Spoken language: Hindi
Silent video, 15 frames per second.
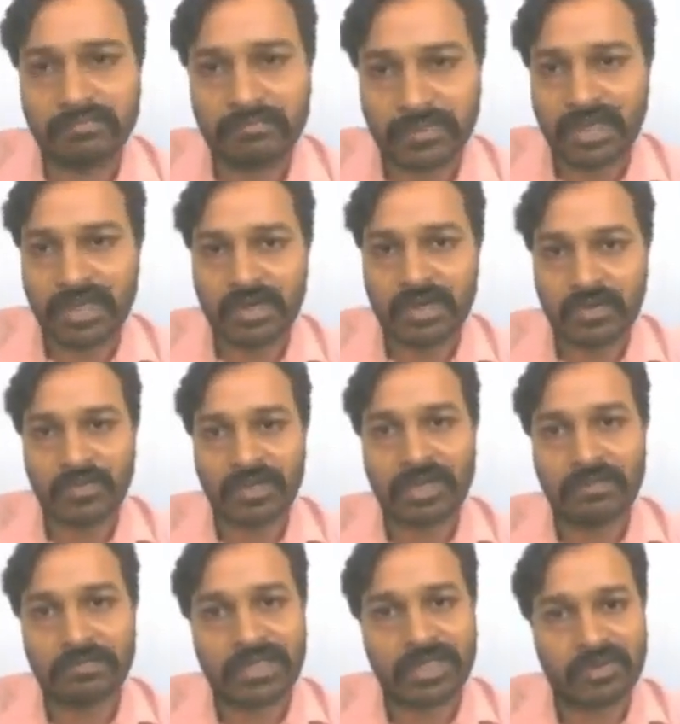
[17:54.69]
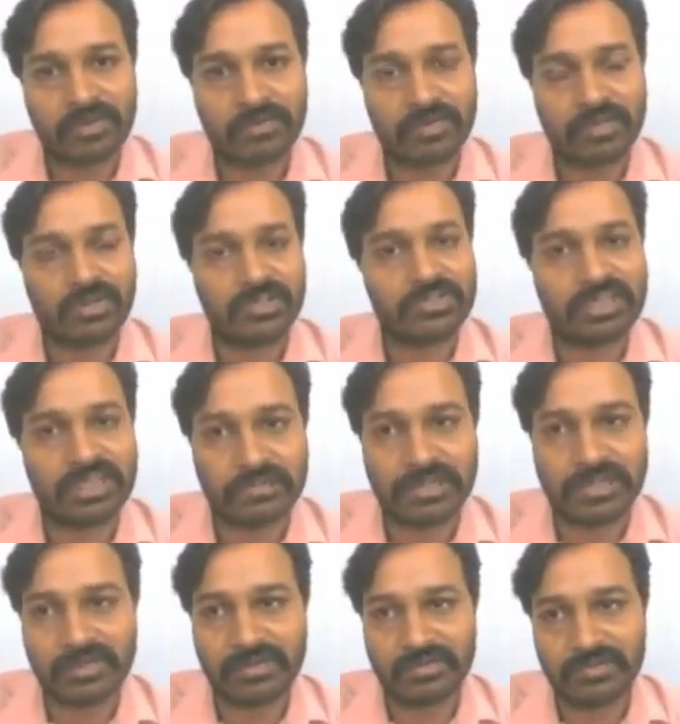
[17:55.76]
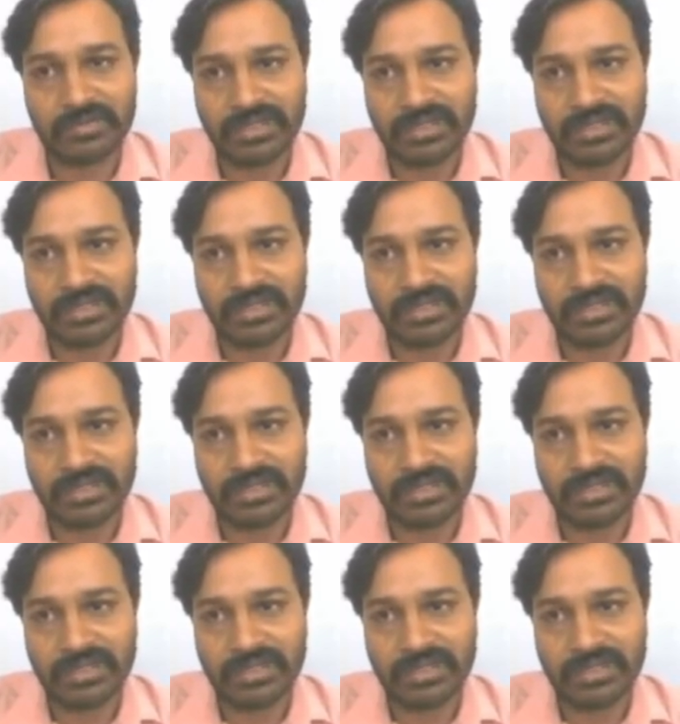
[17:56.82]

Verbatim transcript: पढ़ा रहा हूँ क्या पढ़ा रहे हो मैं लॉजिकल पढ़ा रहा हूँ